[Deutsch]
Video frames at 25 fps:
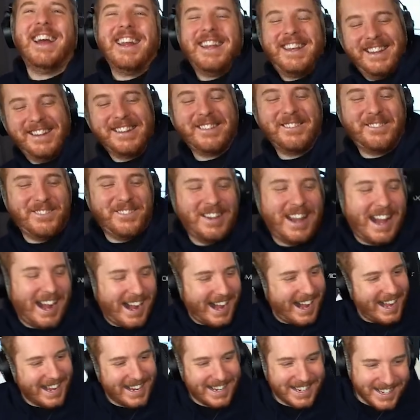diese
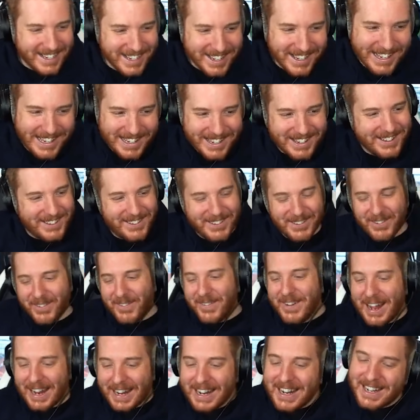Fragen, diese
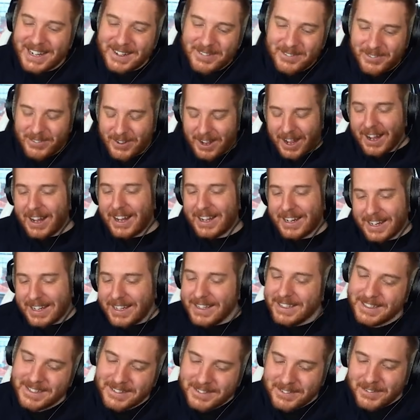unangenehmen Fragen.
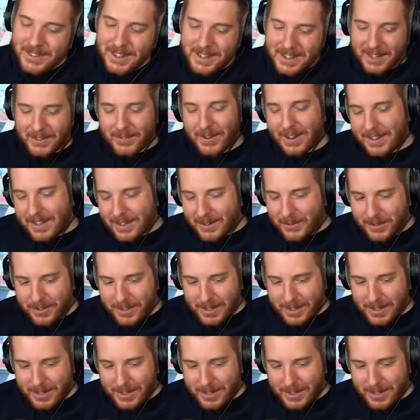Das weiß natürlich